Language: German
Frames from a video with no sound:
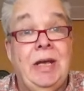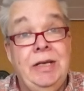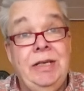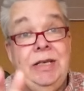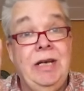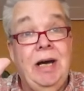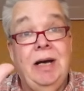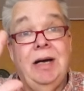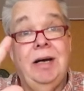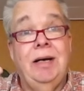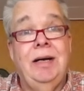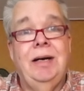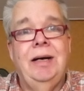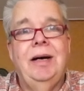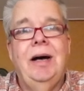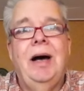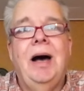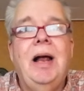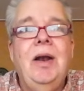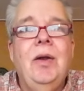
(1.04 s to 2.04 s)

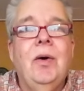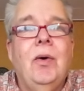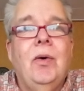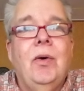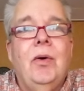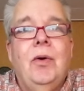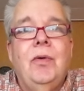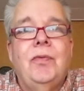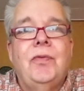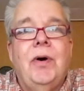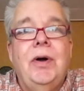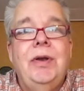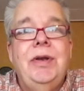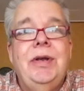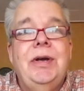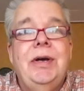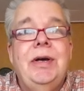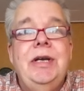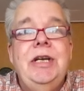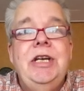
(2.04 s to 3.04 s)
Ja, hallo
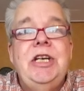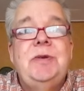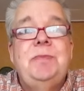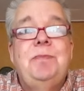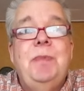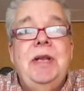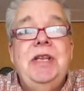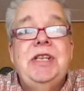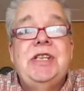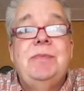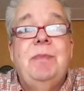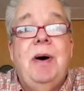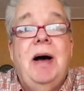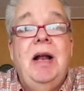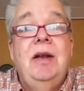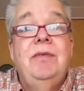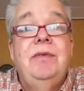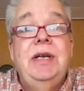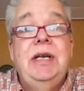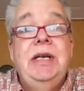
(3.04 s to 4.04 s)
Freunde, ich bin's
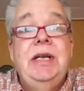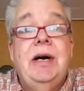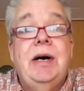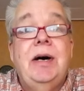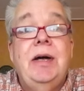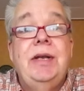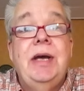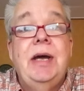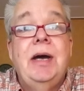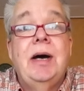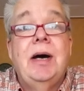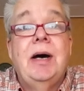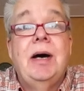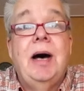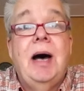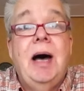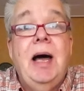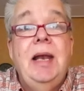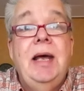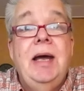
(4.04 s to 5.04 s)
mal wieder,
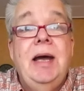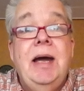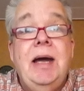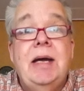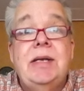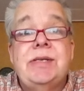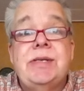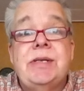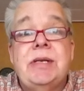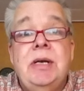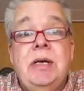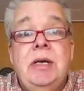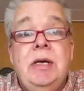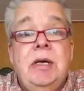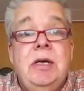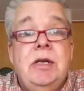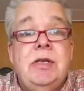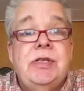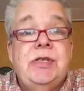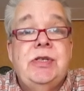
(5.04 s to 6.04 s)
der Alex.
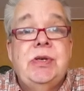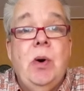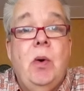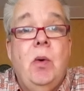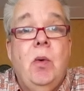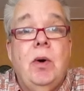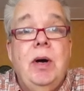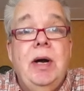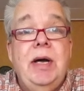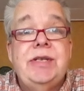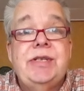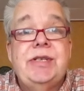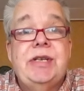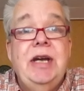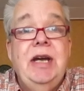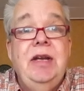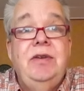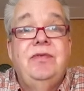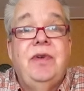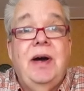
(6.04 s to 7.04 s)
So, es
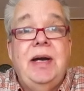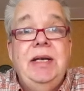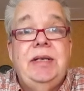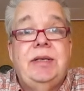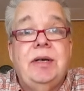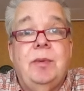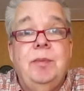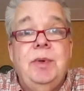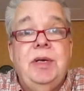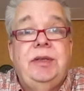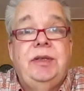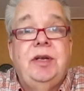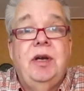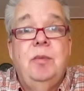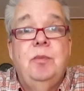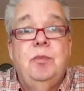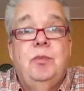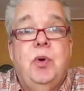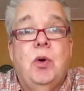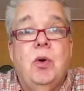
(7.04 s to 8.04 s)
geht weiter mit
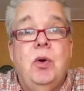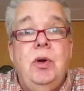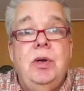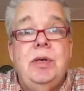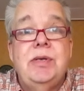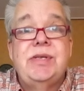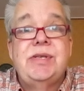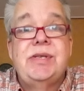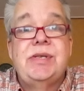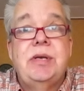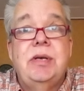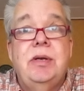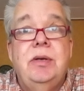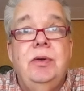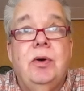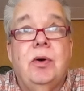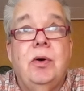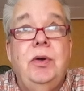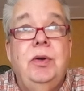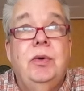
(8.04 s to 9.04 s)
dem Puls
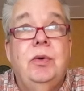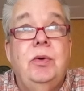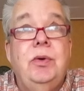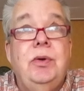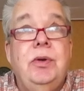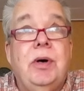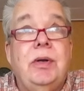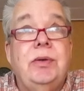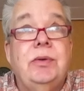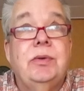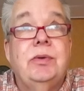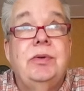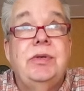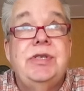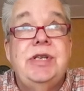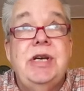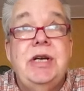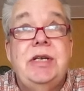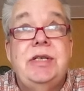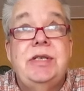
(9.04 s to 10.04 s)

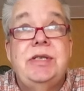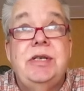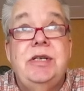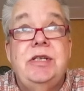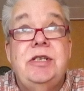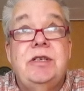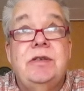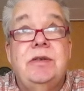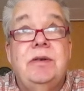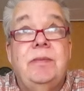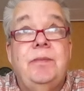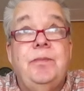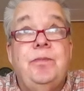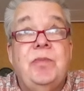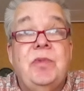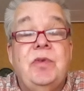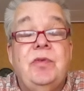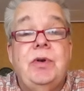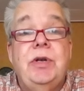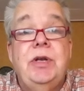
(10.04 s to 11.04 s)
960
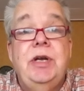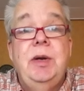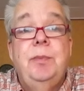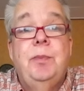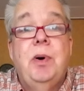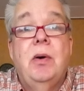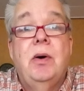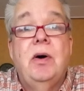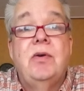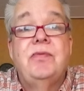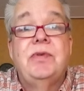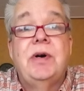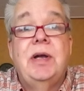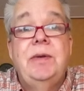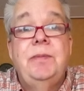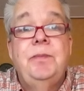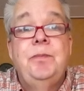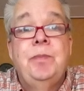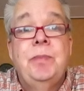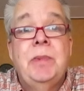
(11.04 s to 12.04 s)
von ePower
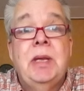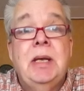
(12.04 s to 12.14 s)
Fun.